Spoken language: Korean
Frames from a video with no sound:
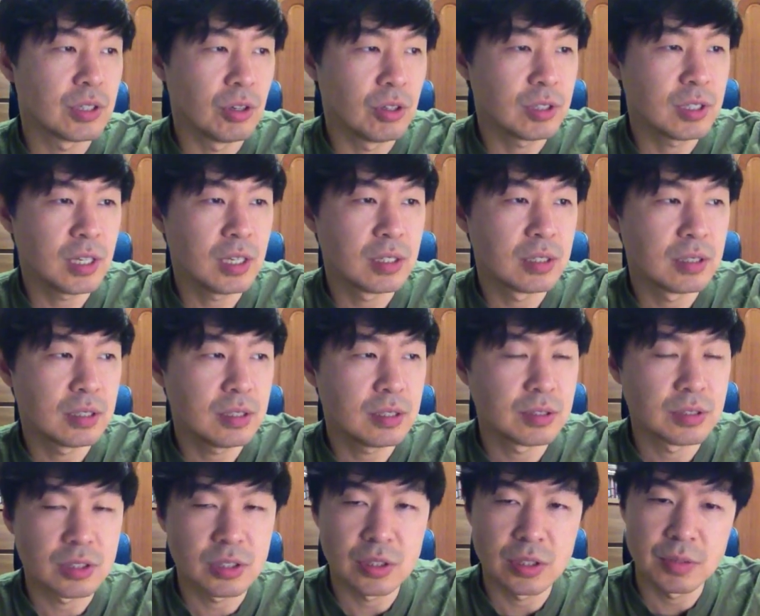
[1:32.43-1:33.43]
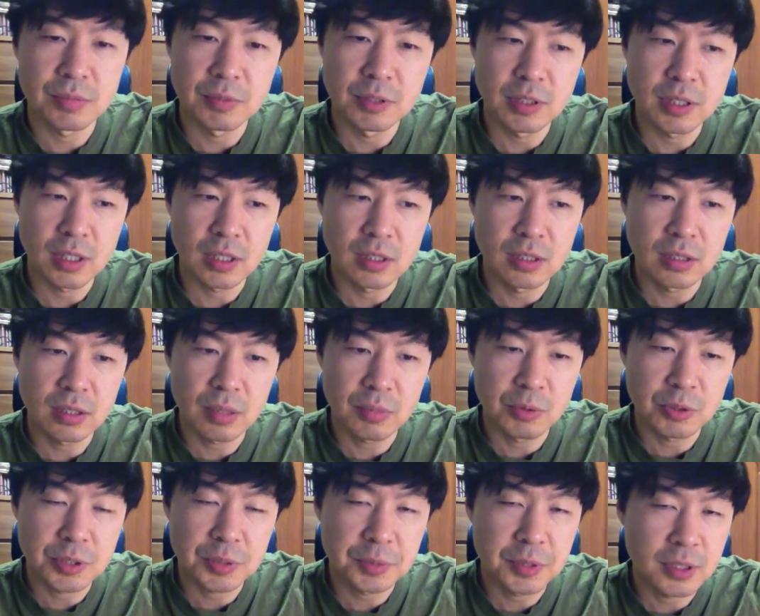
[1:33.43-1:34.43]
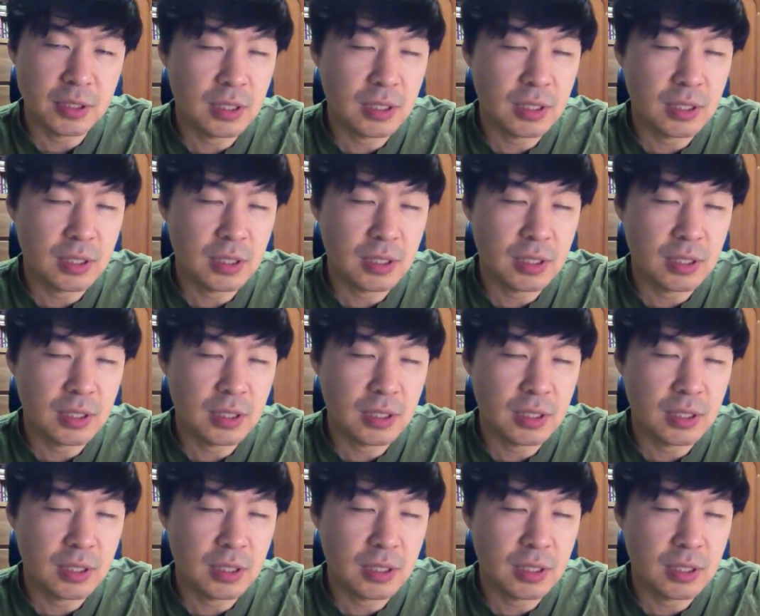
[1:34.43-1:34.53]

10개를 지금 이제 글에 보시면